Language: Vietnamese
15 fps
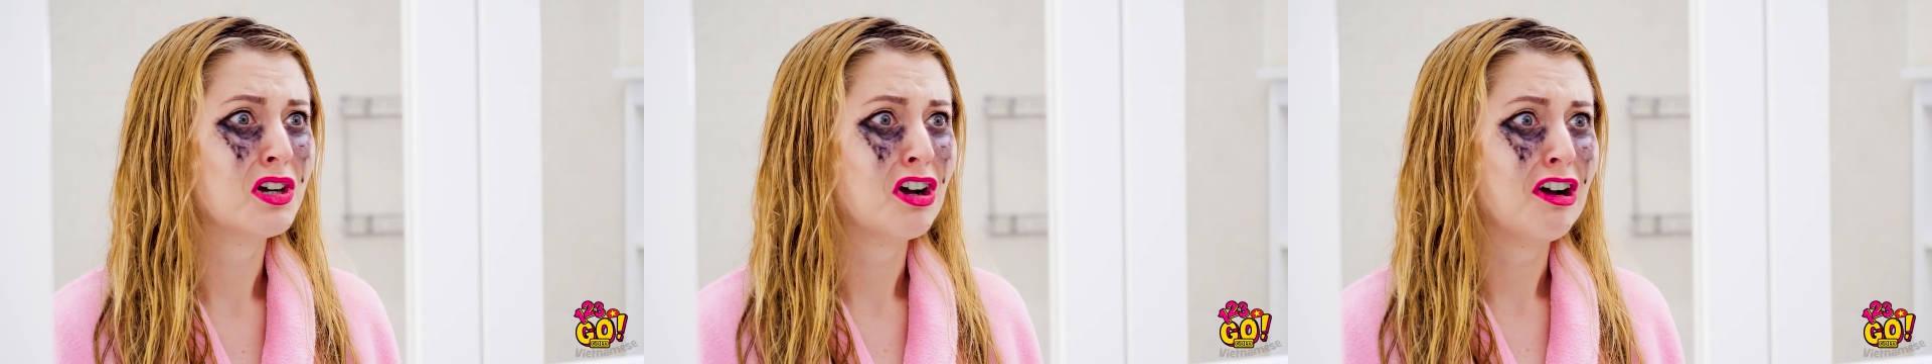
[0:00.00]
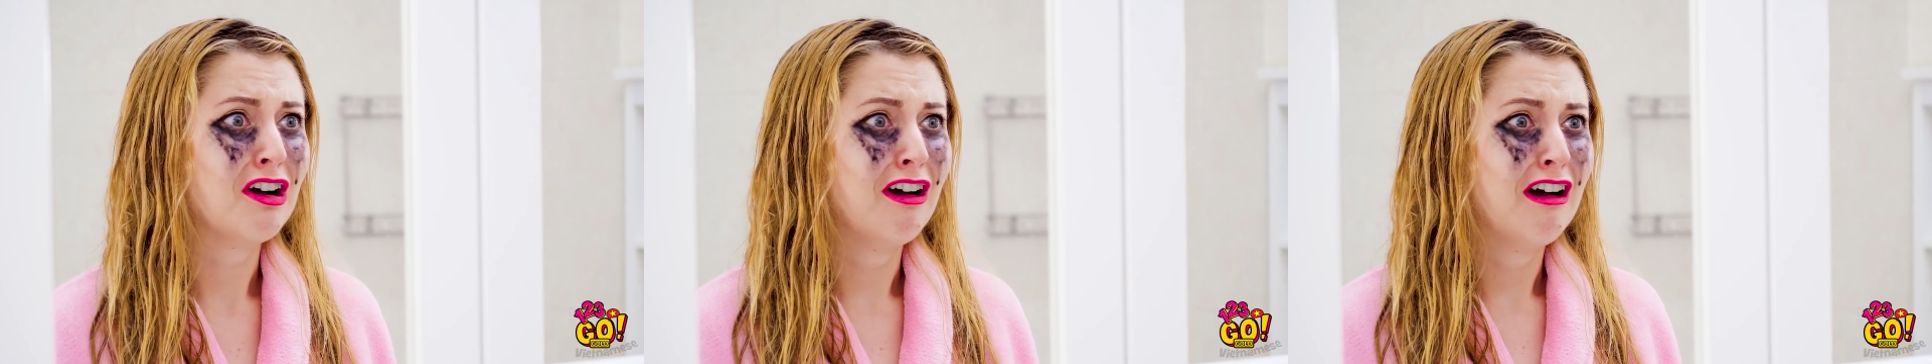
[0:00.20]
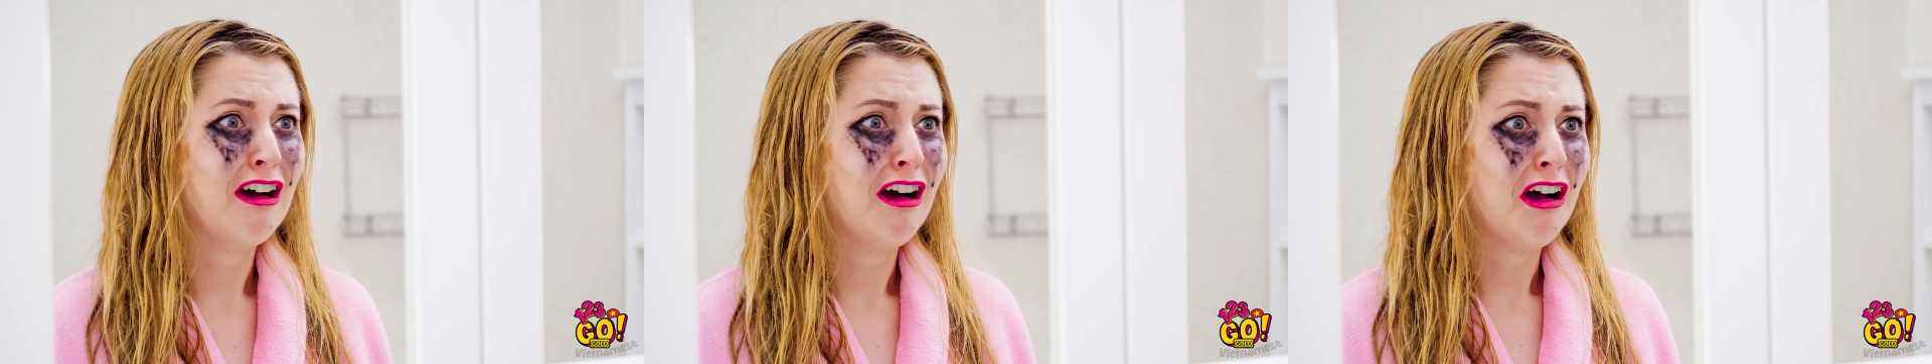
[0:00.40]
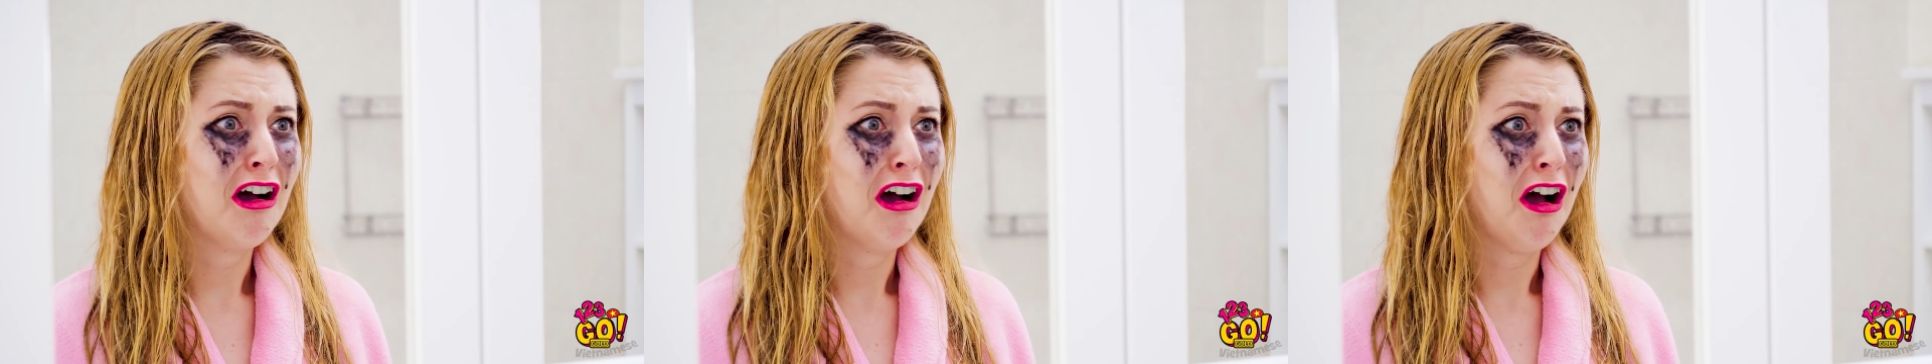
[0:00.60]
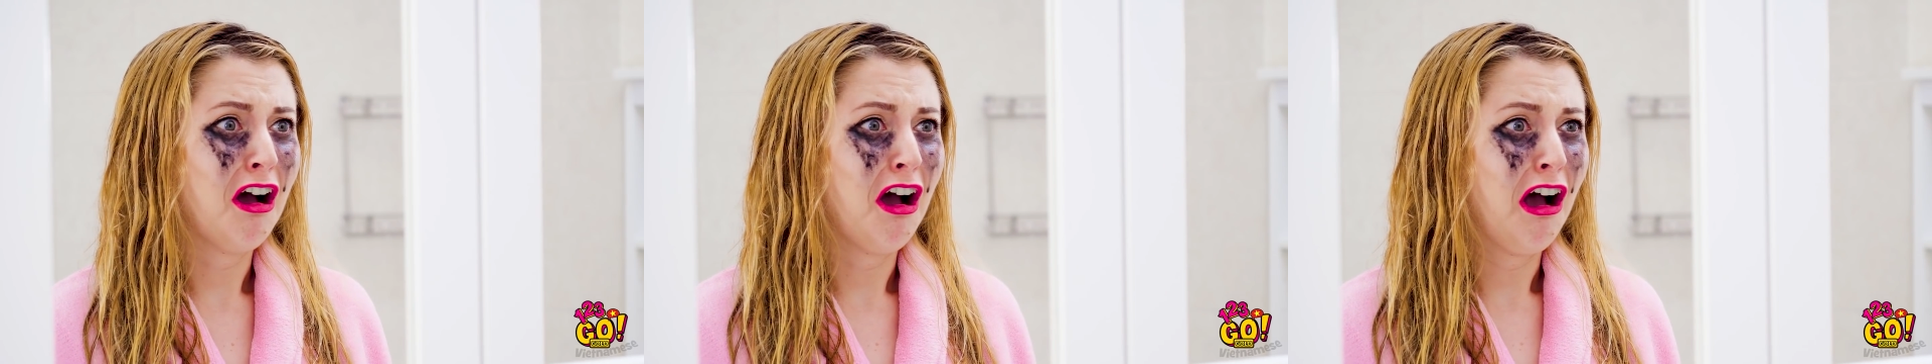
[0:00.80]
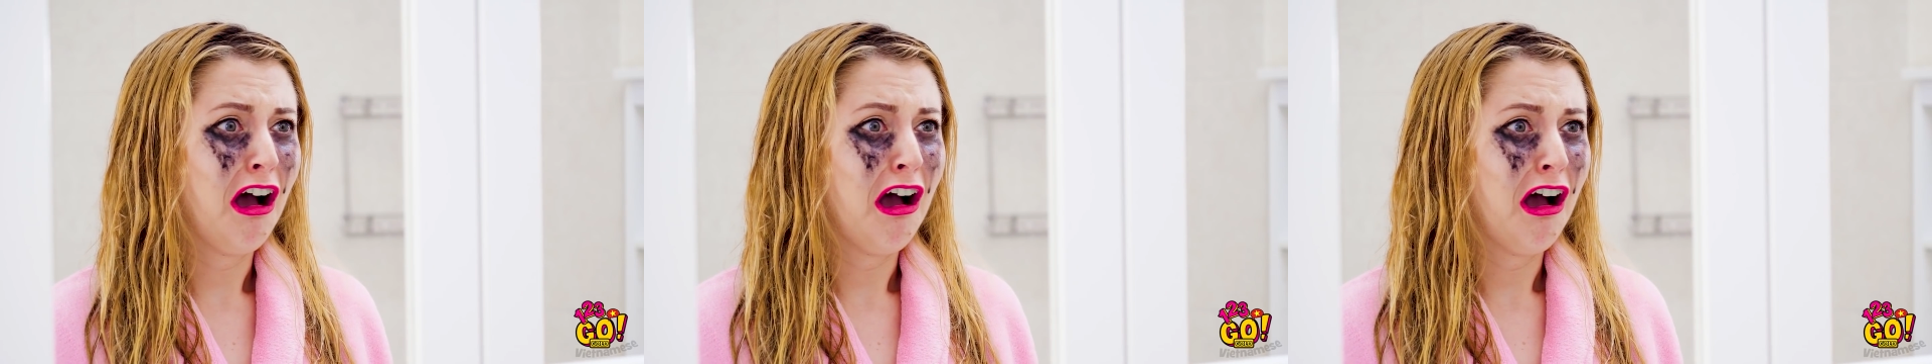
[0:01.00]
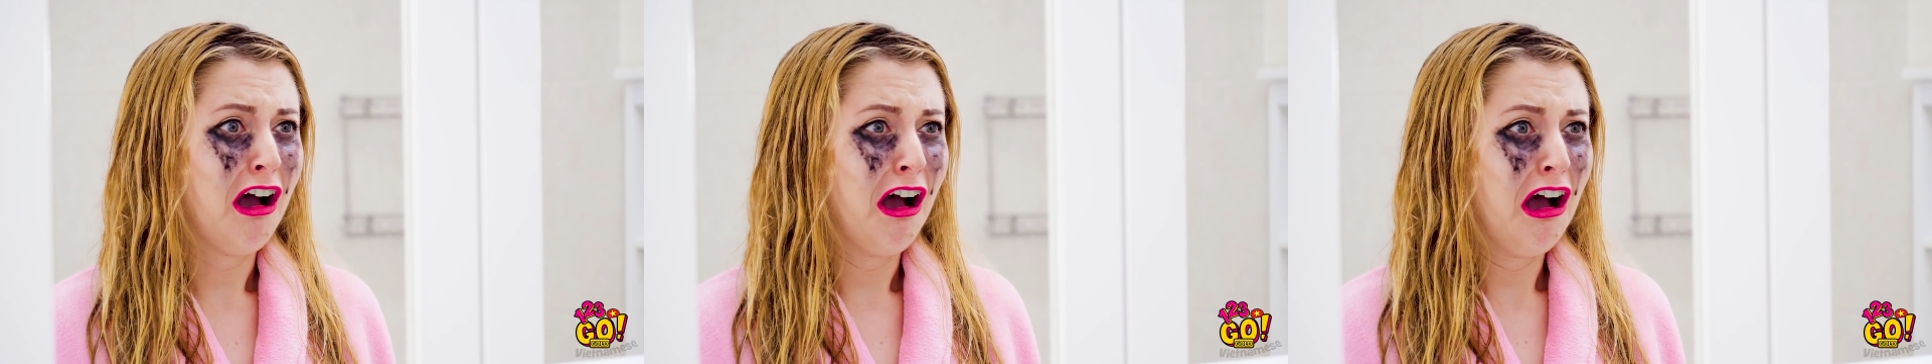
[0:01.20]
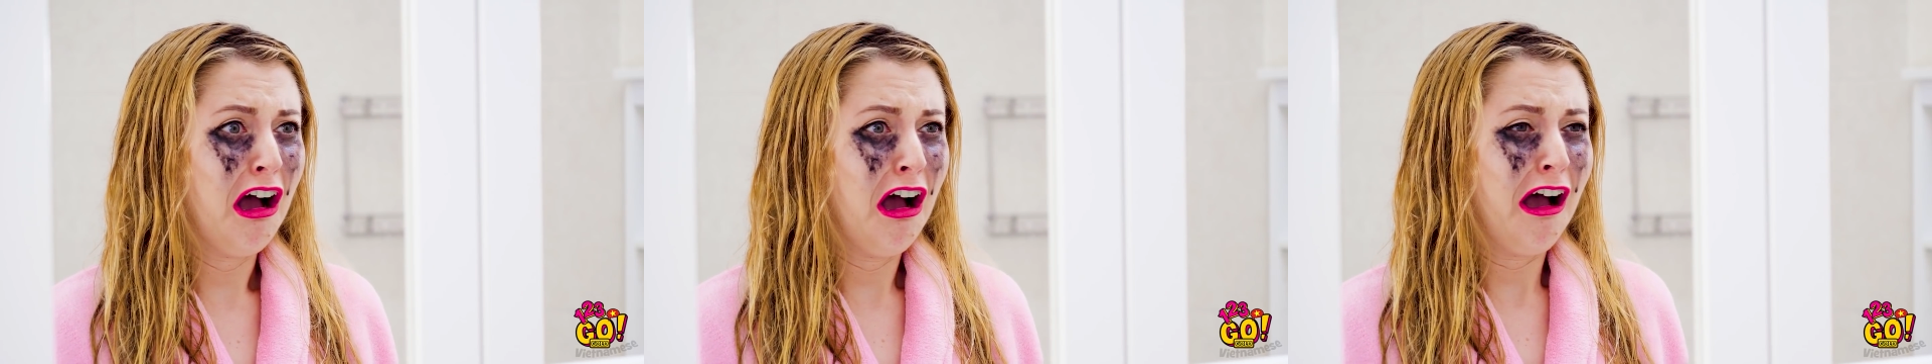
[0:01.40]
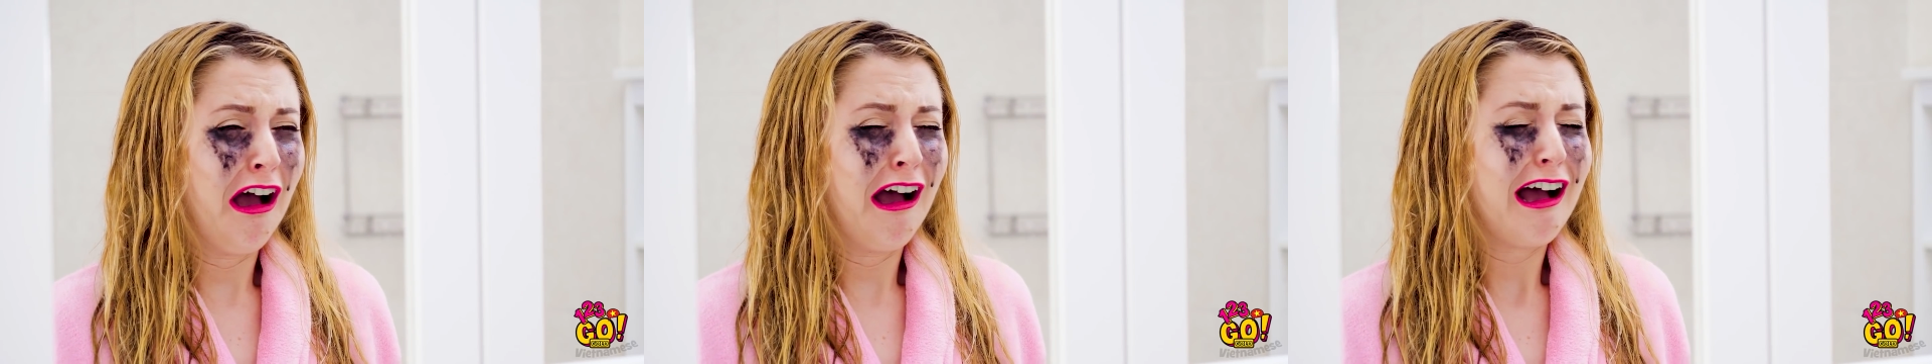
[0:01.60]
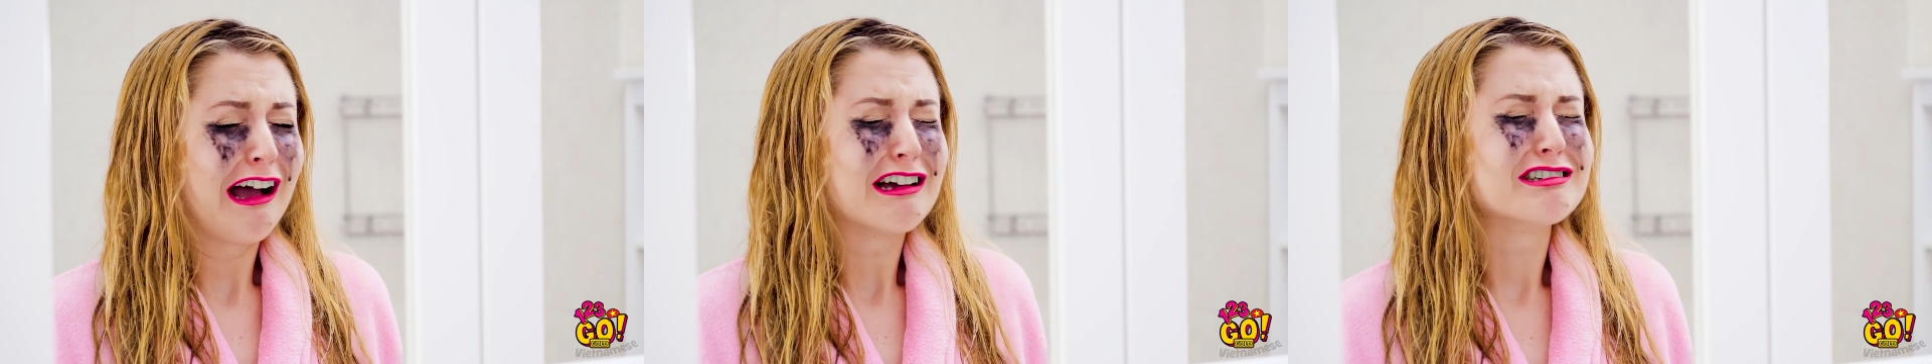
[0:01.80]
không, lớp mascara của cậu trông
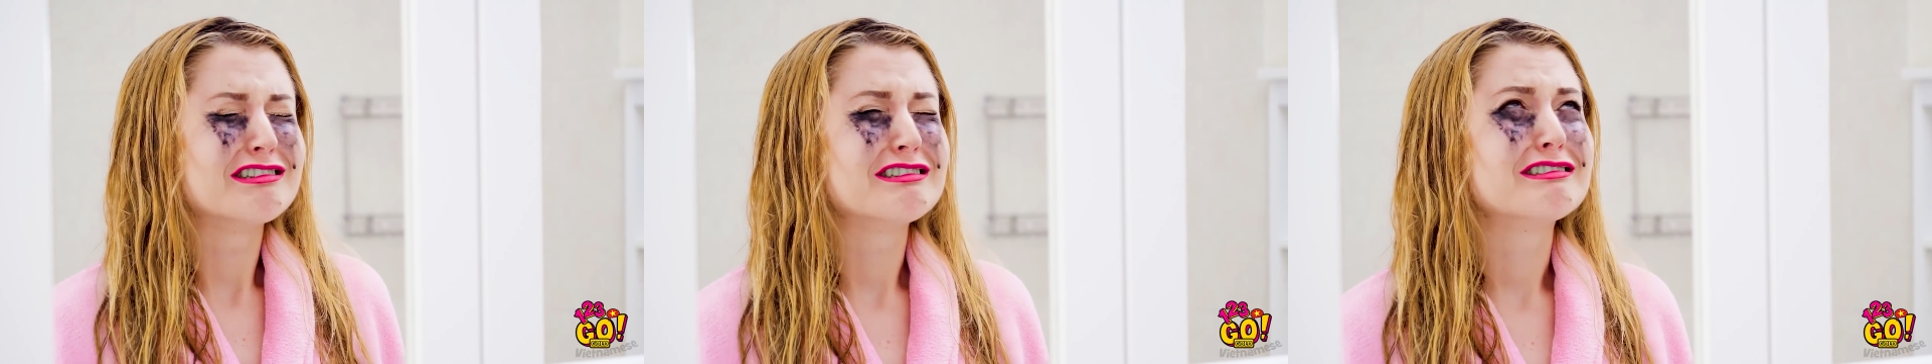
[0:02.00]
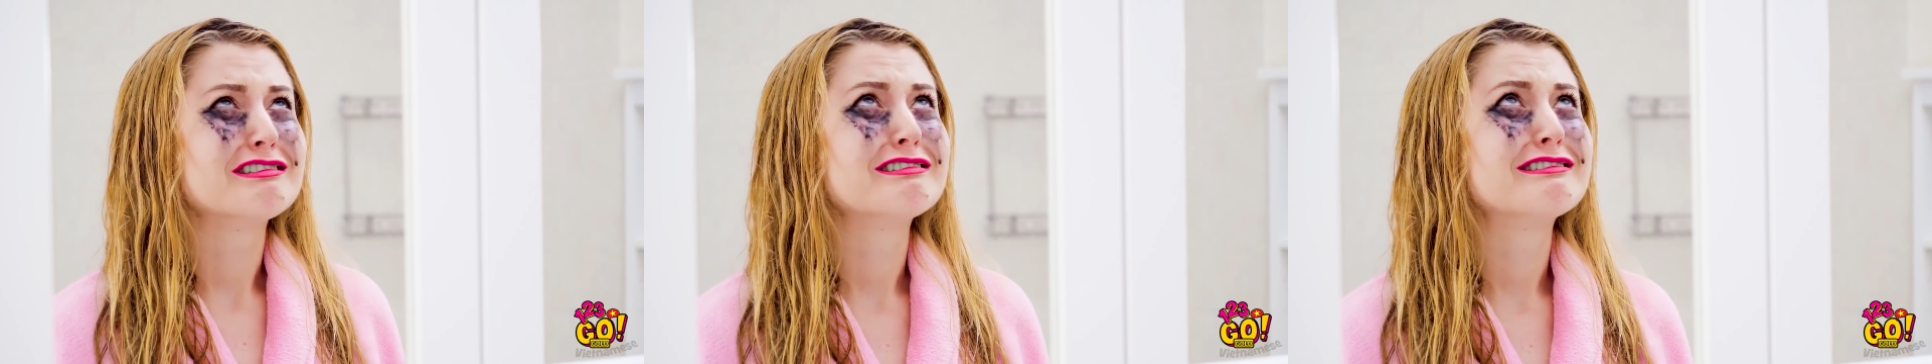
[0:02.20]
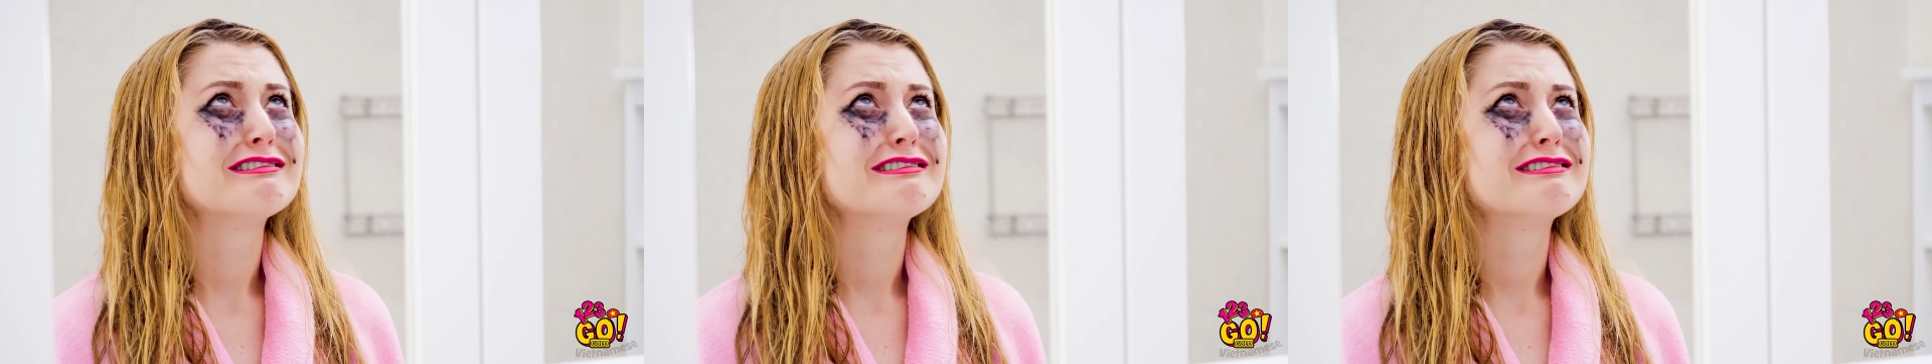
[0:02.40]
không được ổn lắm.